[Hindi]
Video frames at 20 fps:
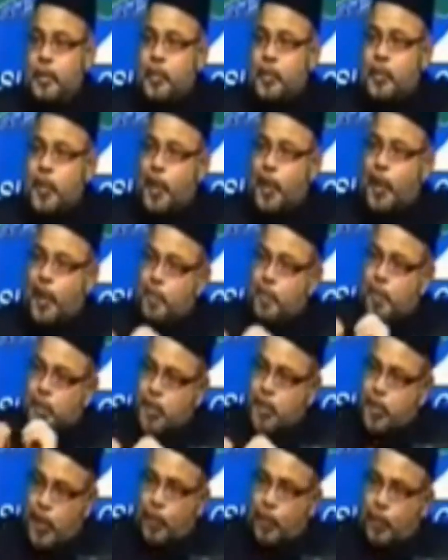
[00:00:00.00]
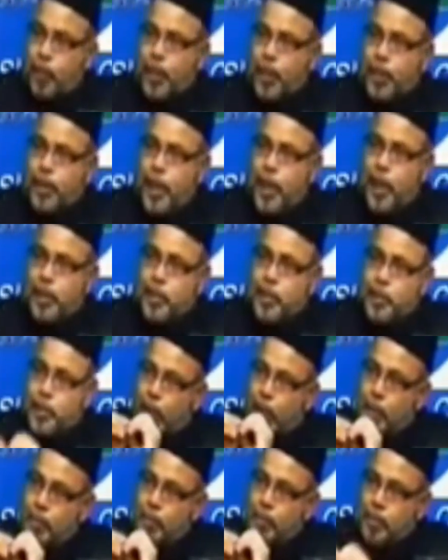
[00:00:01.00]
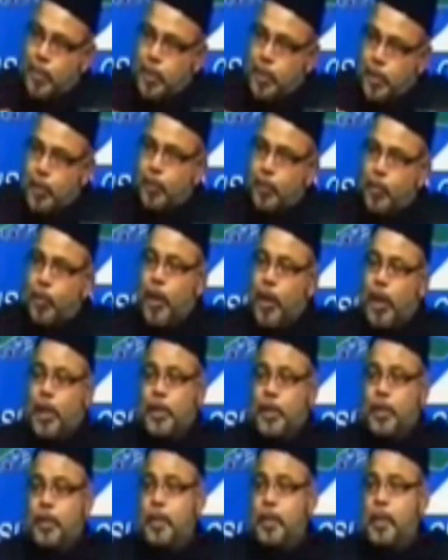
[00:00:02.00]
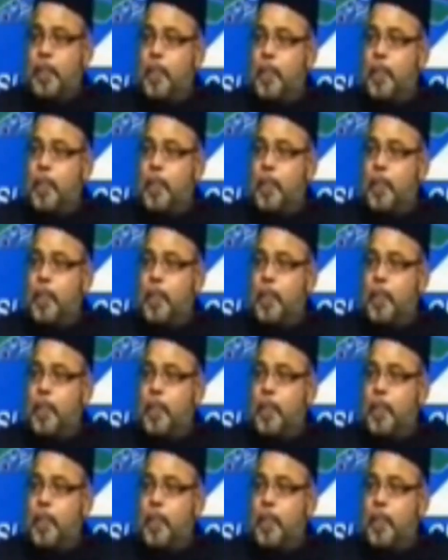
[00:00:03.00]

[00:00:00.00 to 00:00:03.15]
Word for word: जिसके घर में सिर्फ वही है जिसके घर में सिर्फ कुरान है